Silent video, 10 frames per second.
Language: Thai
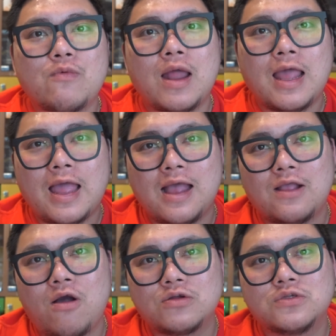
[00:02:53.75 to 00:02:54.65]
กว่าราคา
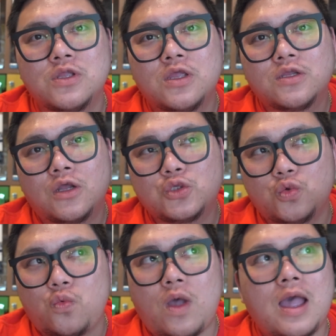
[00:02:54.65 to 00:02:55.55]
กล้องก็ถู
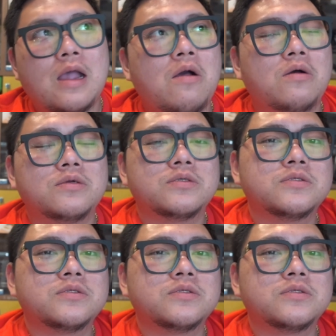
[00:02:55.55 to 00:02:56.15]
กกว่าของ